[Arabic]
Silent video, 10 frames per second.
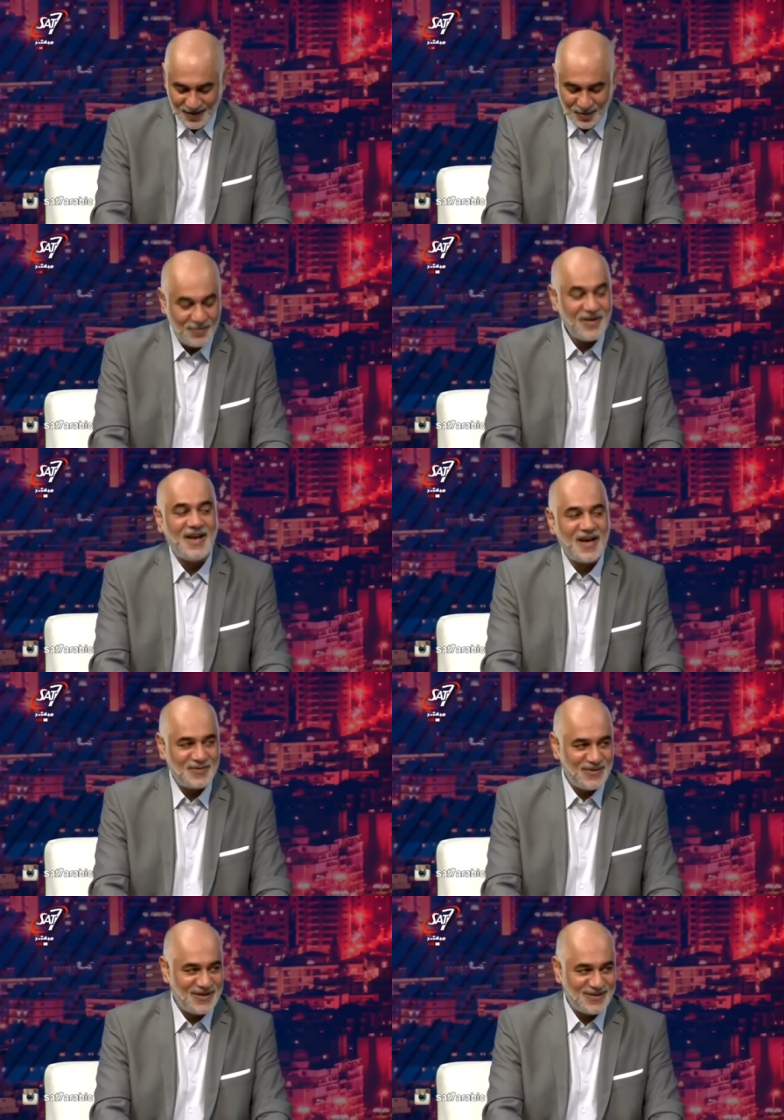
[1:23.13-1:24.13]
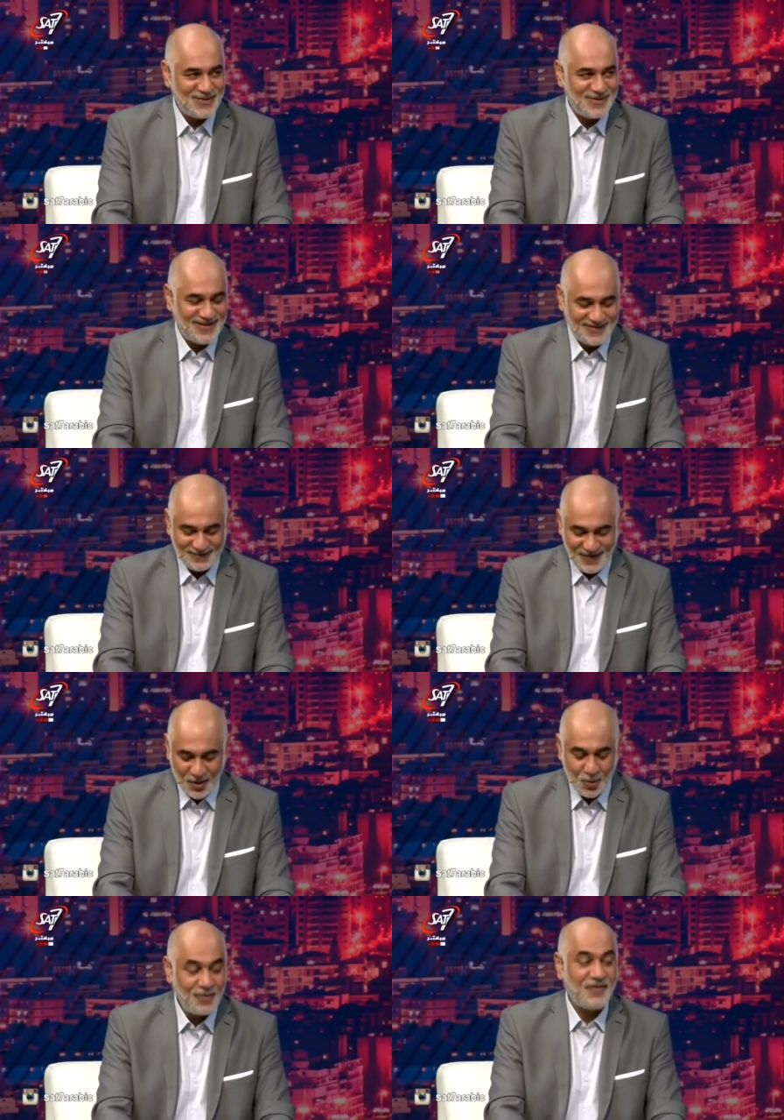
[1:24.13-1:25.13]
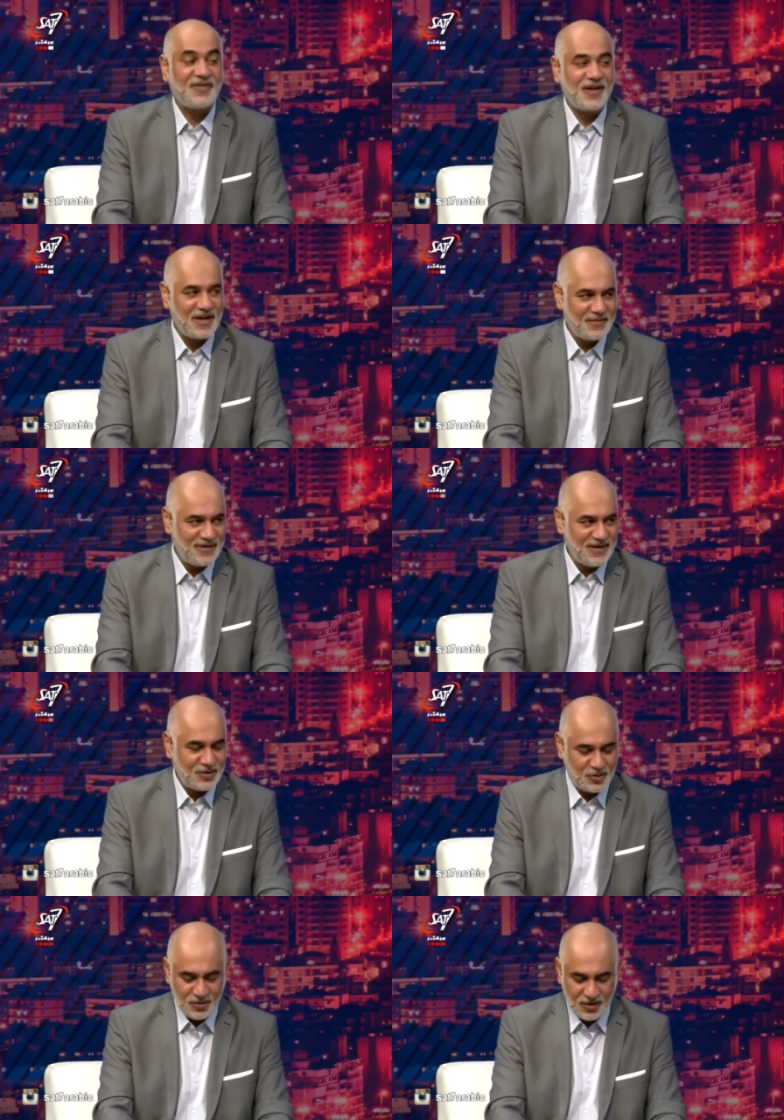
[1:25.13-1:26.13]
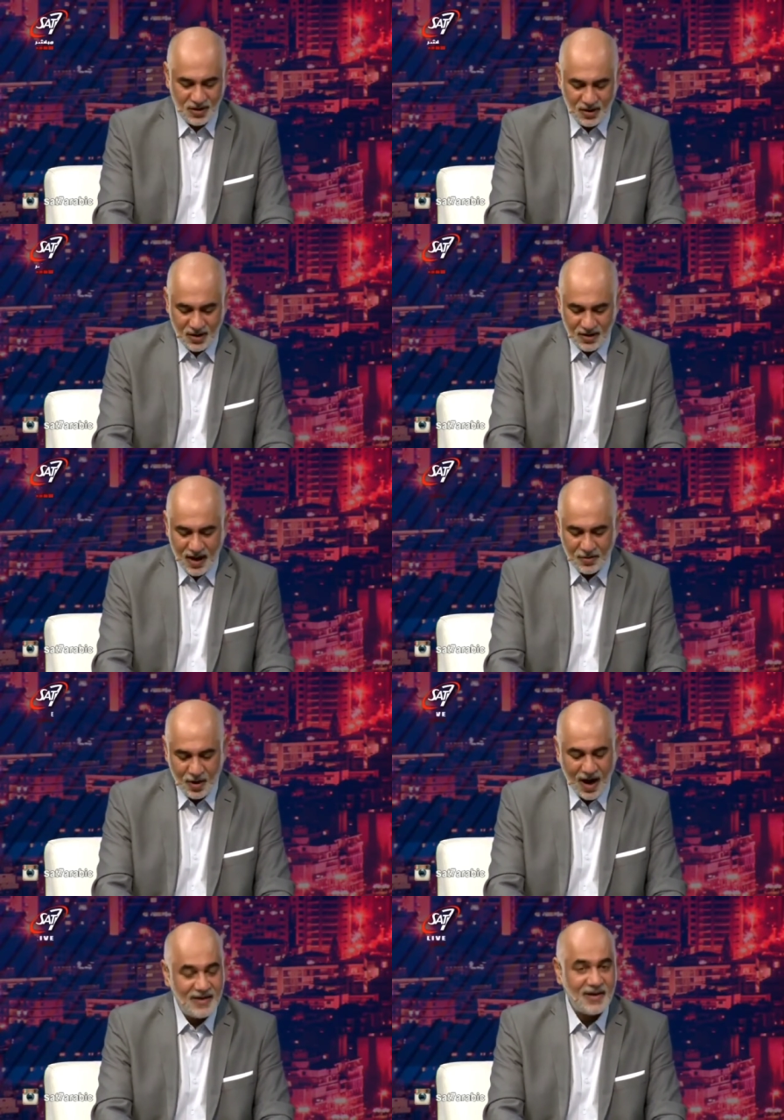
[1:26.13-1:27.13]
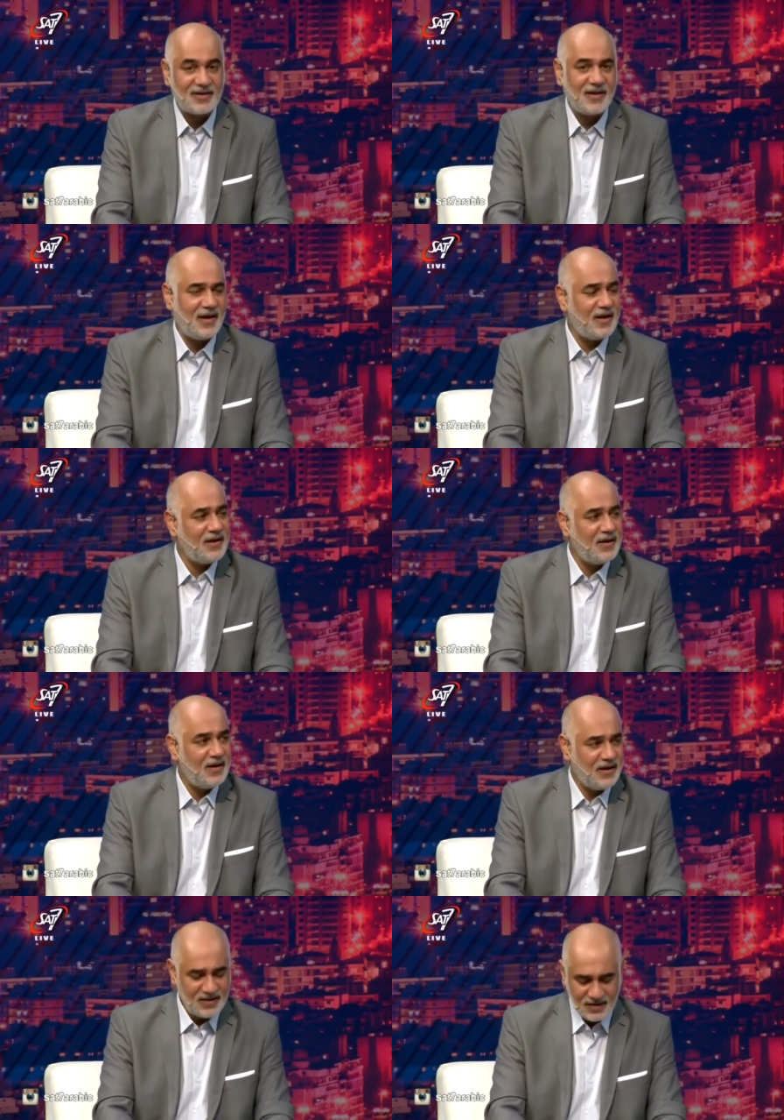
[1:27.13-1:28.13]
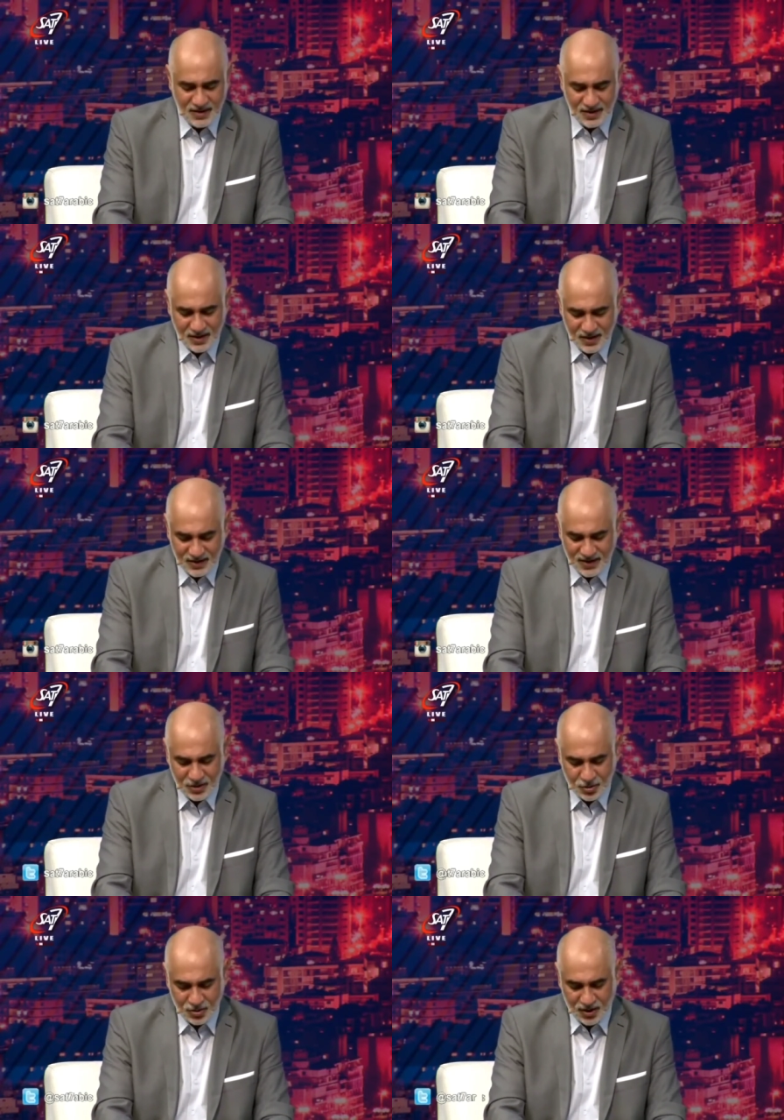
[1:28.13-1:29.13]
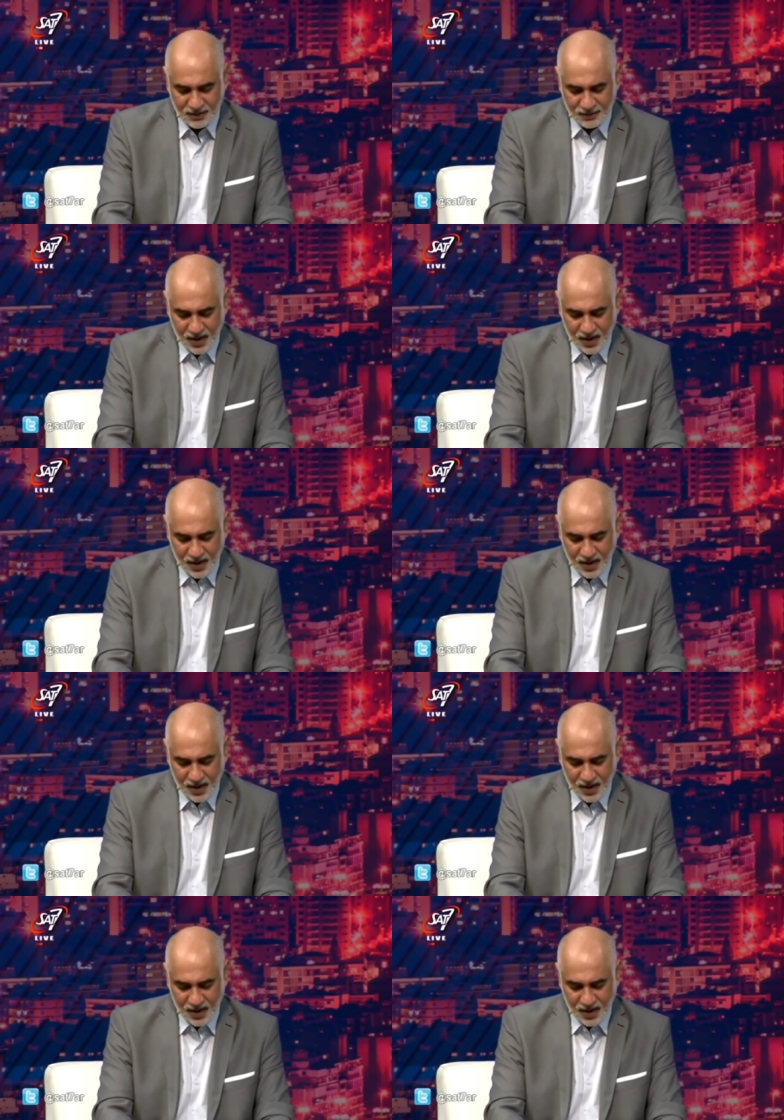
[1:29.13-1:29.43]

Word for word: وبنلهج بيسوع امين وبنفتخر بيسوع لانه حياتنا هي يسوع